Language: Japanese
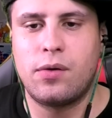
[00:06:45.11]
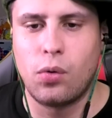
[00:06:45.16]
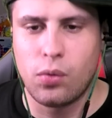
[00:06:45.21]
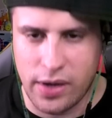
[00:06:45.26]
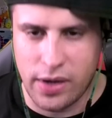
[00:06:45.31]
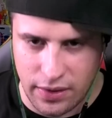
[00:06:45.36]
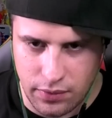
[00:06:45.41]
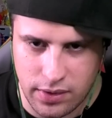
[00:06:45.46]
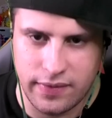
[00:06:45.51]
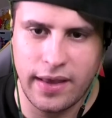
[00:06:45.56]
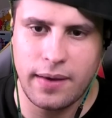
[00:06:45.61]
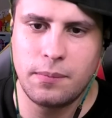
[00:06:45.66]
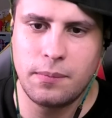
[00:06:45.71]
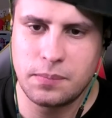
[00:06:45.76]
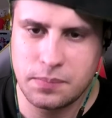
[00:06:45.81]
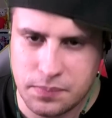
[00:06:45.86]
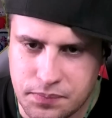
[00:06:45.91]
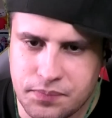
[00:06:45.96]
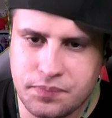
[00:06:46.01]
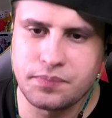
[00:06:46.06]
今回の課題。
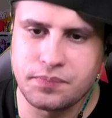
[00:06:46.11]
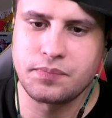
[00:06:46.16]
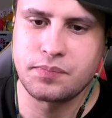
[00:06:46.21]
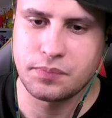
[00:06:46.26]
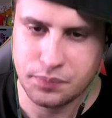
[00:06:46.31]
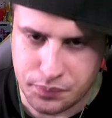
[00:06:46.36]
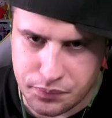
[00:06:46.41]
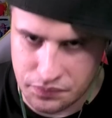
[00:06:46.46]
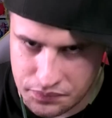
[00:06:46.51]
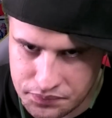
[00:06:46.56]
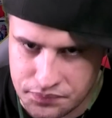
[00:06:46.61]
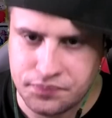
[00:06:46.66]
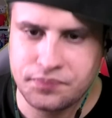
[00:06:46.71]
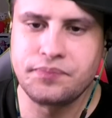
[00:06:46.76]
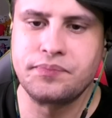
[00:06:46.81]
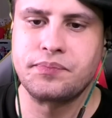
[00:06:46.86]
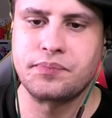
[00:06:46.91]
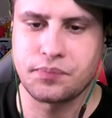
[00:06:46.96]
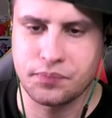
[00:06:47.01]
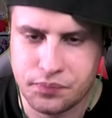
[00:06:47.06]
できなくても
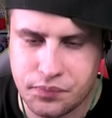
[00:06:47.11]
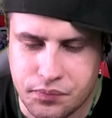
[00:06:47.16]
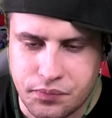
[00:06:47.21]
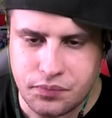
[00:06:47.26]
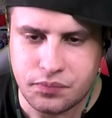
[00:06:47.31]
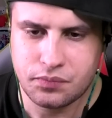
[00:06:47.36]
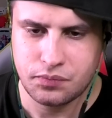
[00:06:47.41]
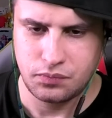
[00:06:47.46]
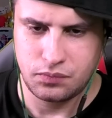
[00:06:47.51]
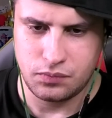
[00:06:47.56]
レシーブがなきゃ